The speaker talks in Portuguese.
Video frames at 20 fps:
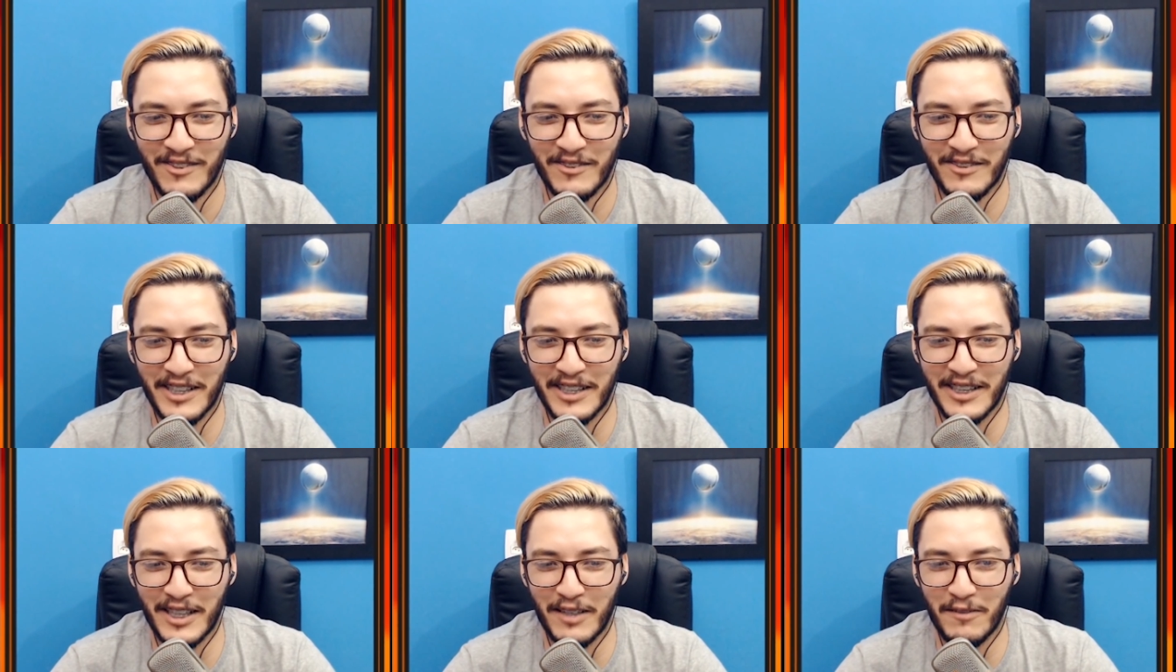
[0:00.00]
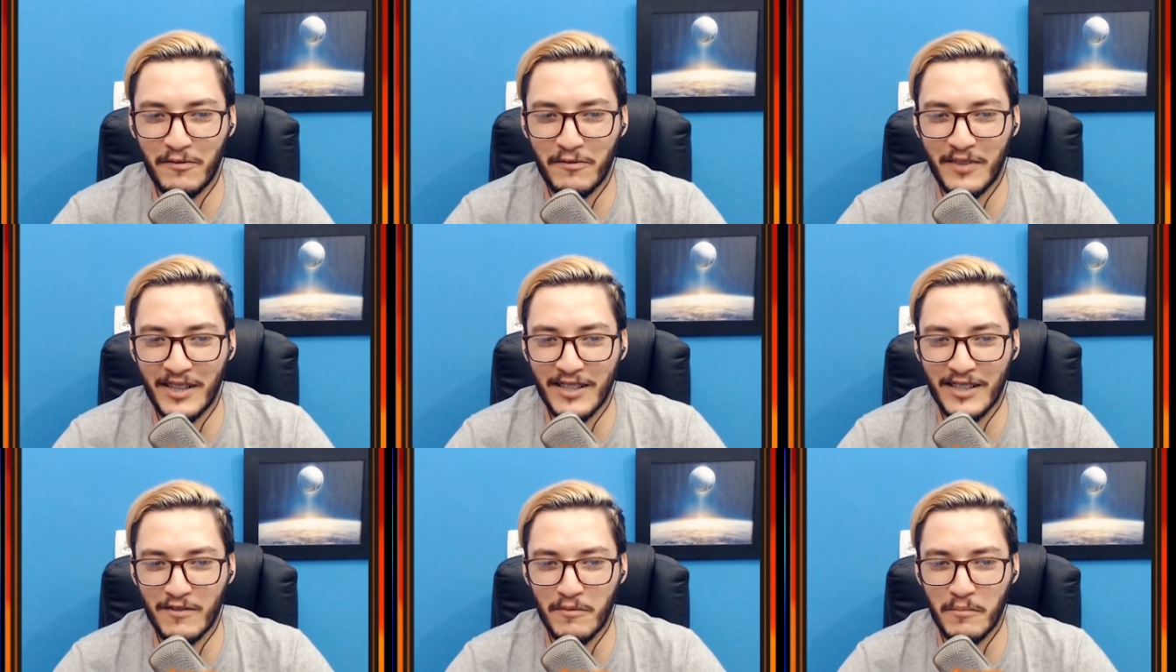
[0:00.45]
Não tem
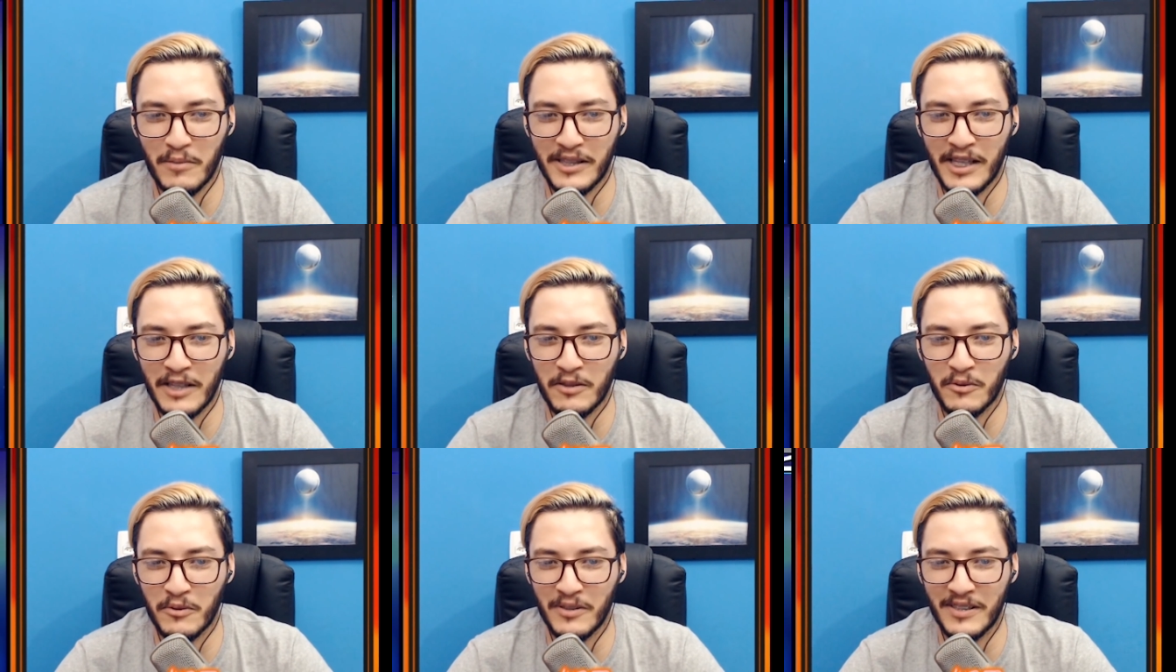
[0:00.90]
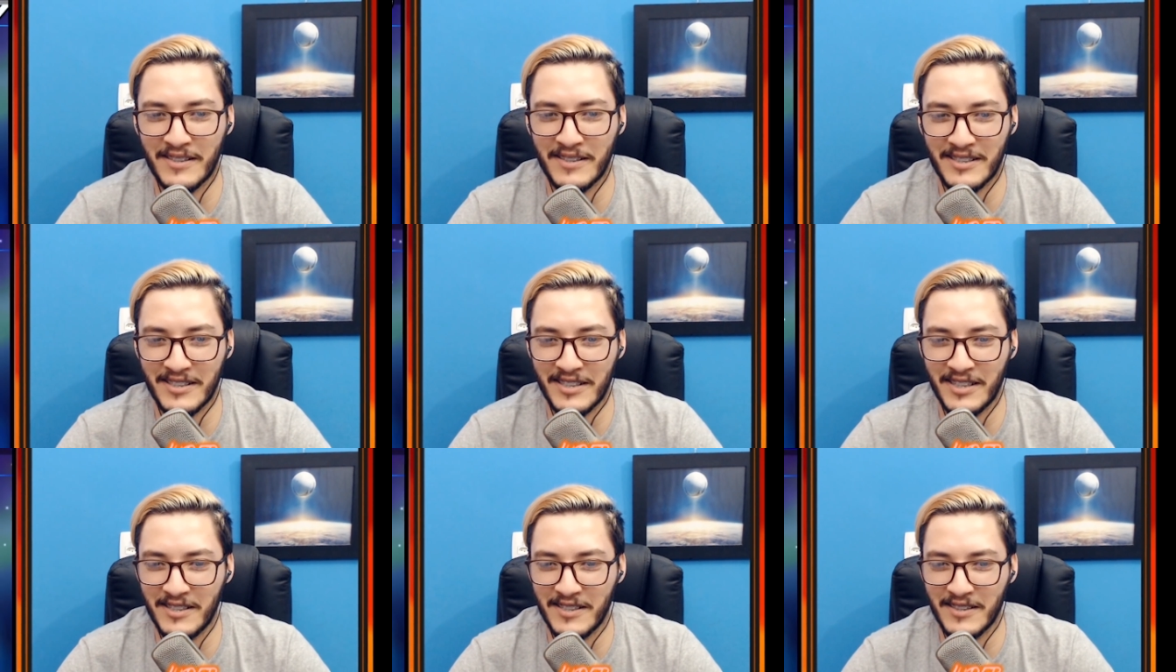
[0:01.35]
defesa? Vamos botar todas
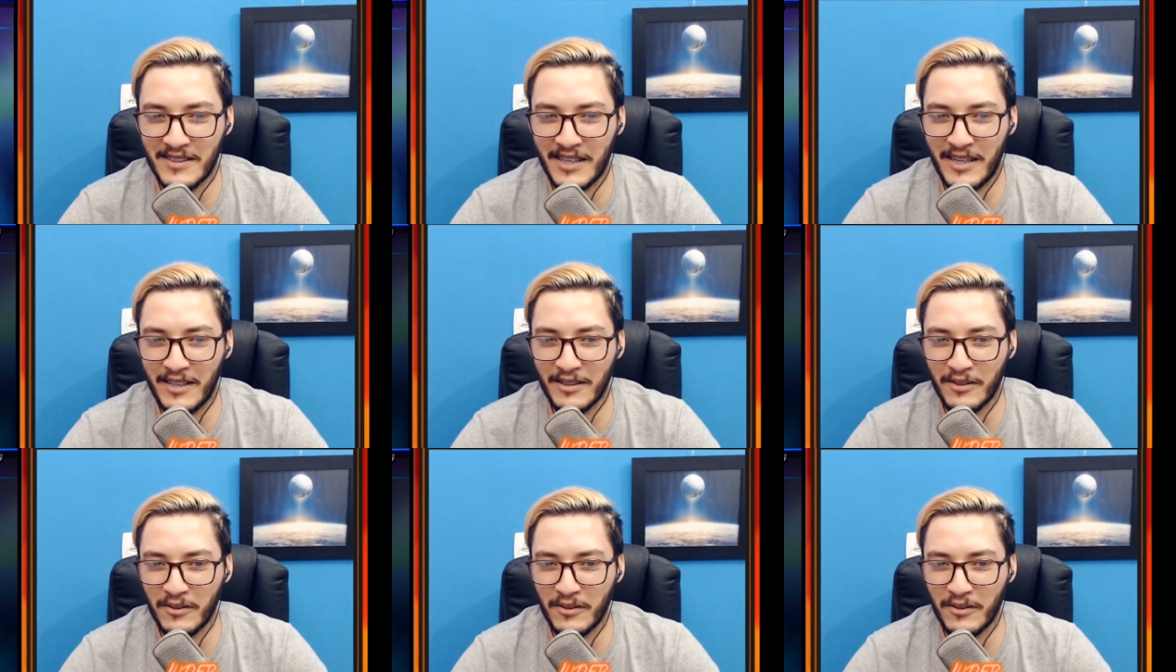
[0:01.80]
as que a gente tem,